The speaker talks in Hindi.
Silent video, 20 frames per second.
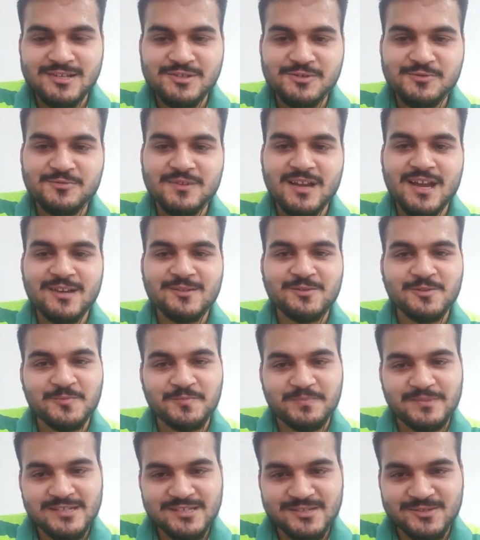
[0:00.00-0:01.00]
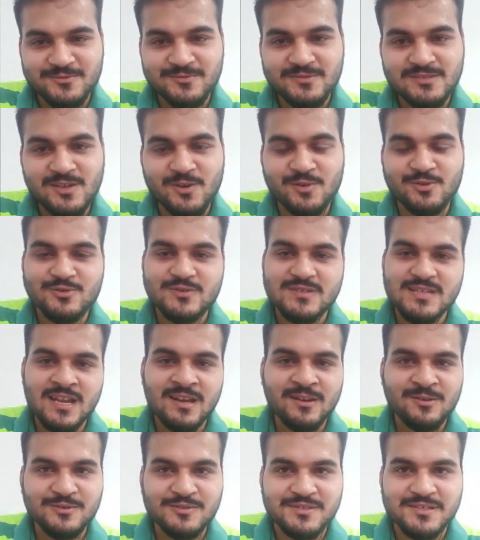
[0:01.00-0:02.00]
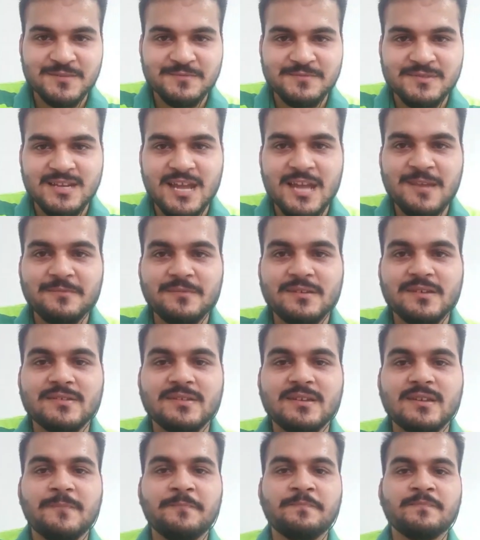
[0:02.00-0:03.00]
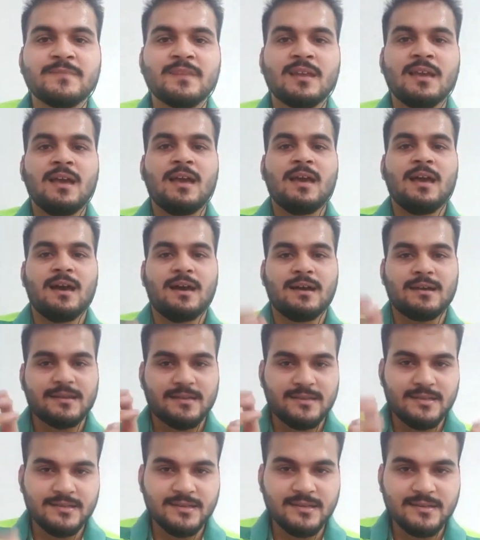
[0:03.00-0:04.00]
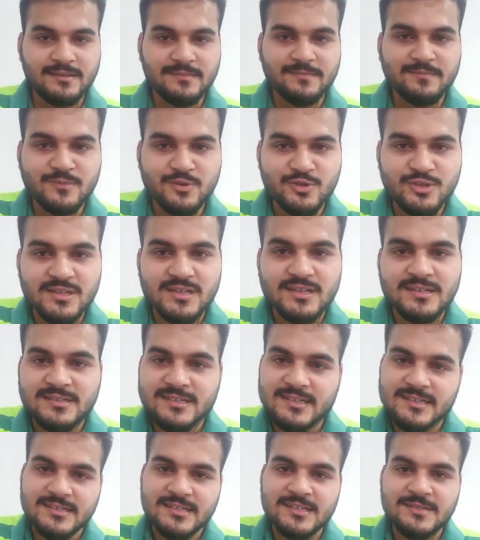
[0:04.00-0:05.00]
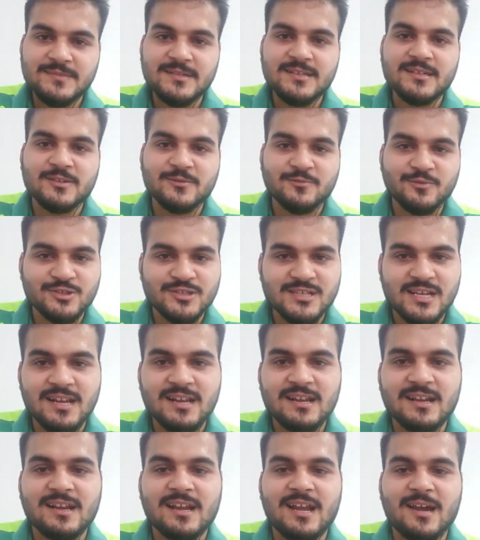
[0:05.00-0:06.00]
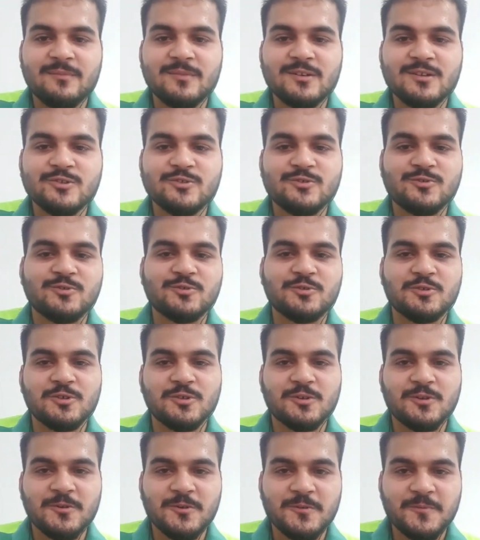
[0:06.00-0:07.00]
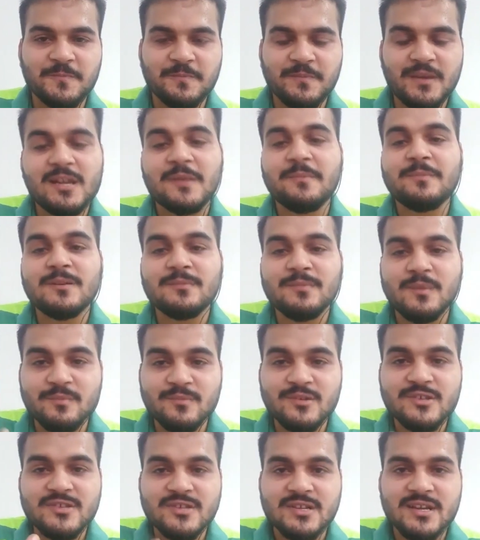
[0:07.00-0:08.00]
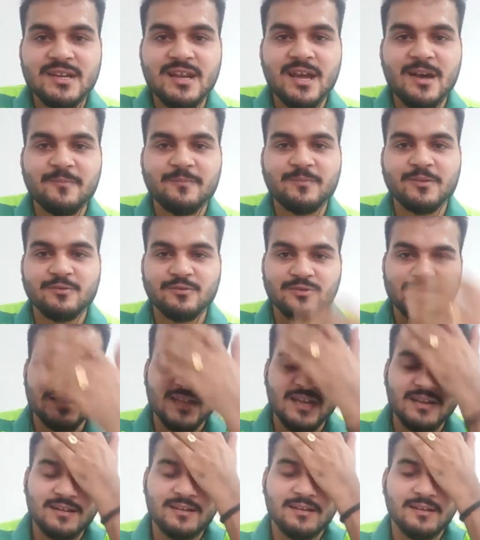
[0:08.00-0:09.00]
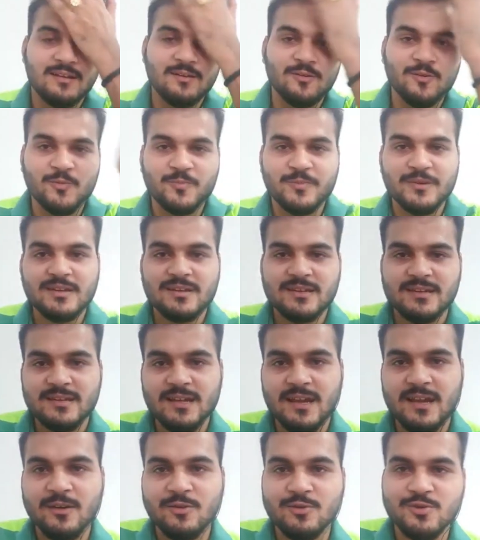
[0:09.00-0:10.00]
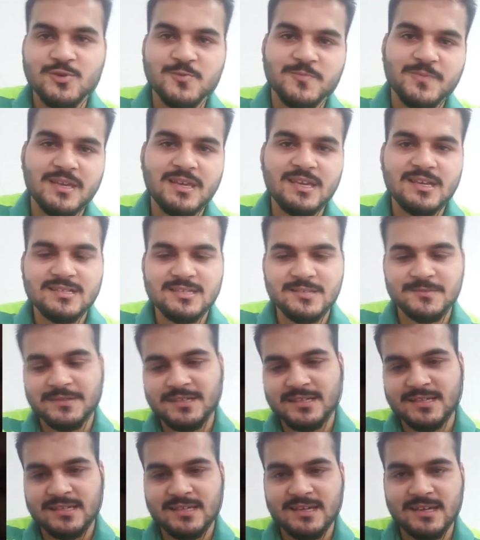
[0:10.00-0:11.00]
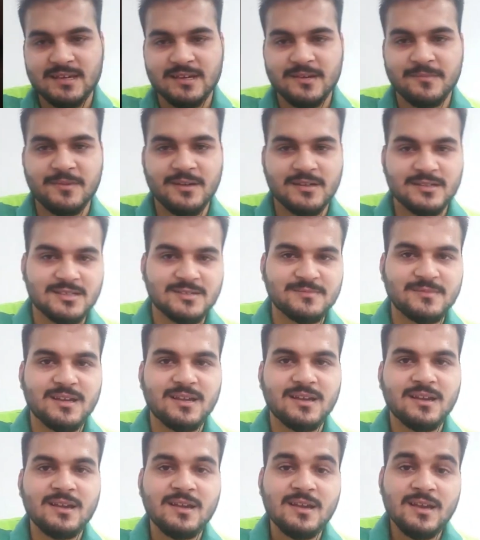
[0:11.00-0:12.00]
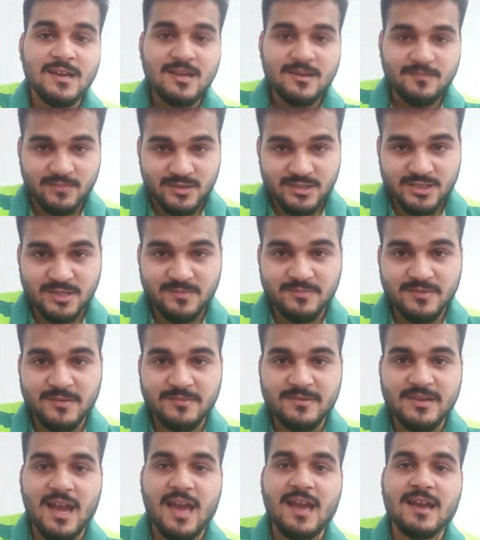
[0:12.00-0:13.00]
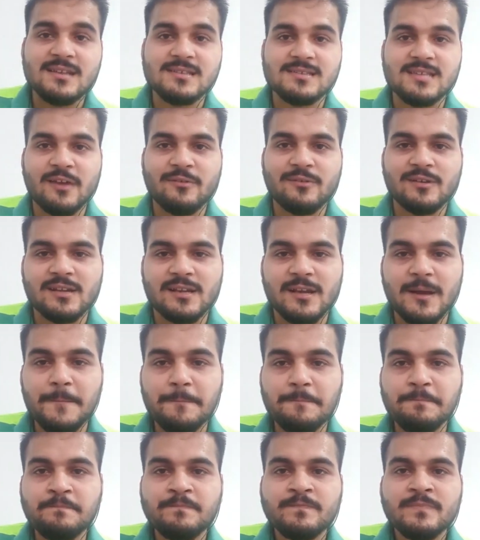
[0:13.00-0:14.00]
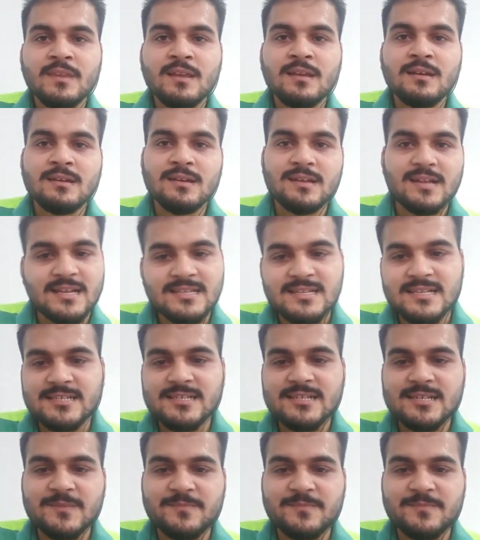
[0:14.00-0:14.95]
सो आप लोगों ने अगर नहीं सुना है तो प्लीज़ सुनिए और उस चैनल को सब्सक्राइब कीजिए किरण म्यूजिक इंटरटेनमेंट वो चैनल का नाम है जो मैंने अपने मम्मी जी के नाम पे वो चैनल ओपन किया है और उस पर एक से बढ़ के एक भक्तिमय भजन भी अभी आया है सावन का